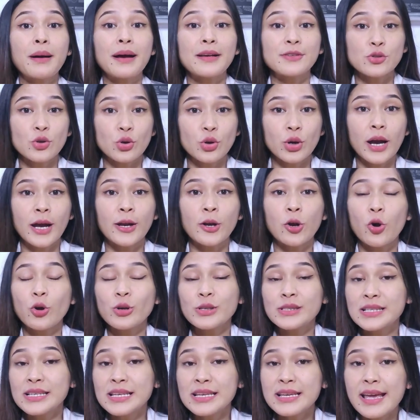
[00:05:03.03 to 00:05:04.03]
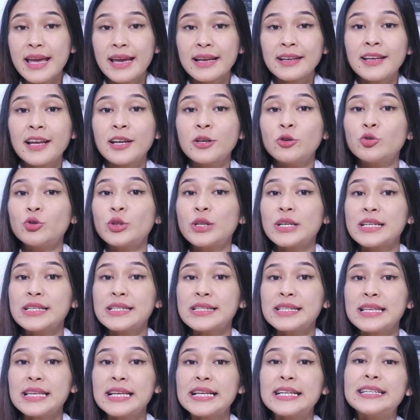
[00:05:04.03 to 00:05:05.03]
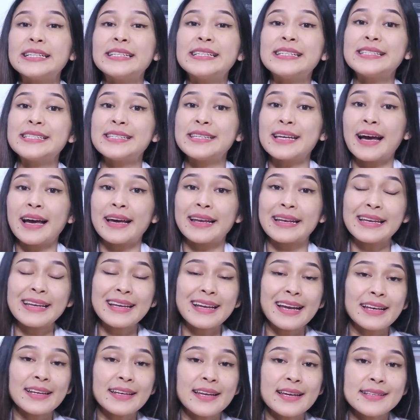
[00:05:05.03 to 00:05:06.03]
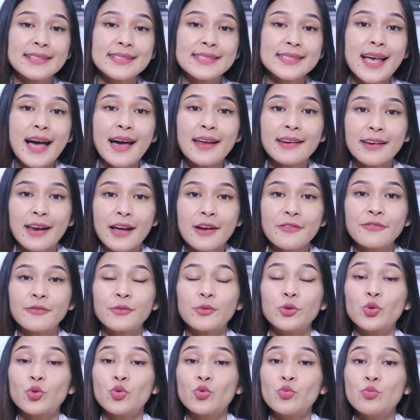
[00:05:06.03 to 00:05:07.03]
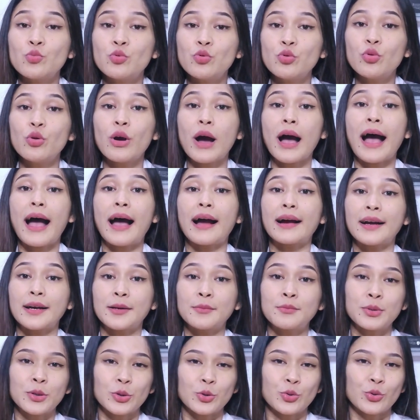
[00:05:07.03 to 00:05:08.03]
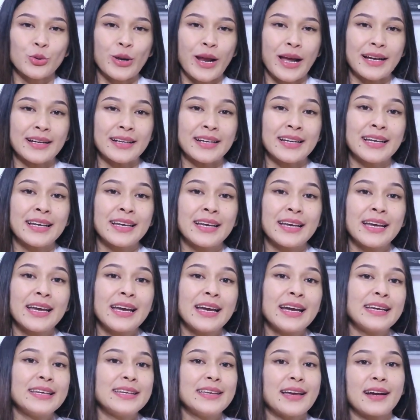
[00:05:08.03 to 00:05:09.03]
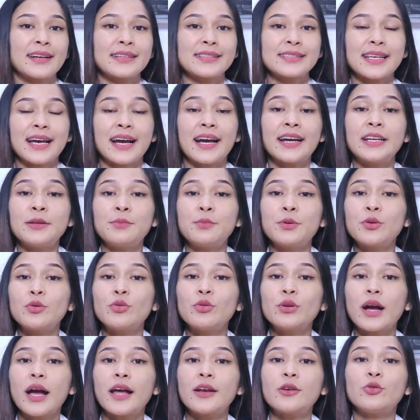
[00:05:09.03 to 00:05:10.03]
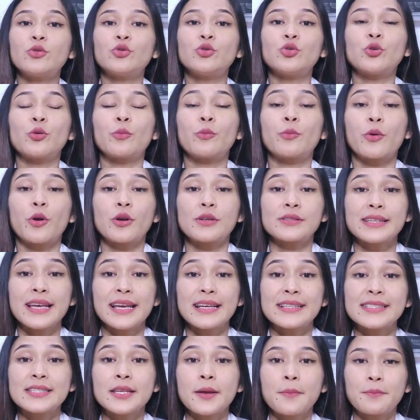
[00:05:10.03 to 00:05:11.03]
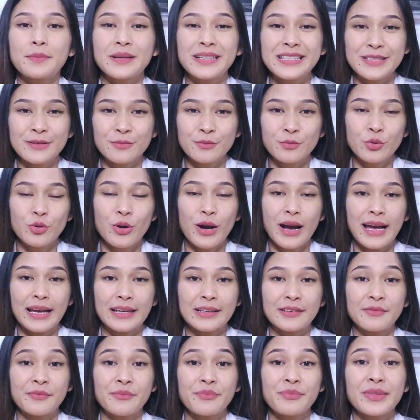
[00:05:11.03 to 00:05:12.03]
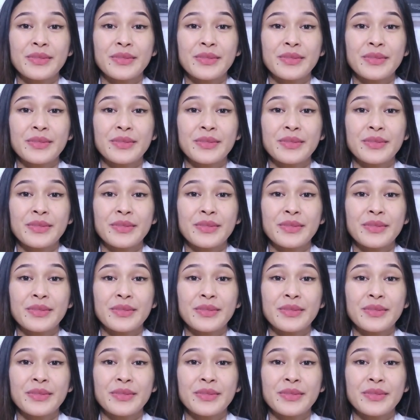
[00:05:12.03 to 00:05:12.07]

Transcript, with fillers: pasokan oksigen dan nutrisi ke jaringan dan saraf tubuh akan berkurang, yang sangat diperlukan untuk proses penyembuhan.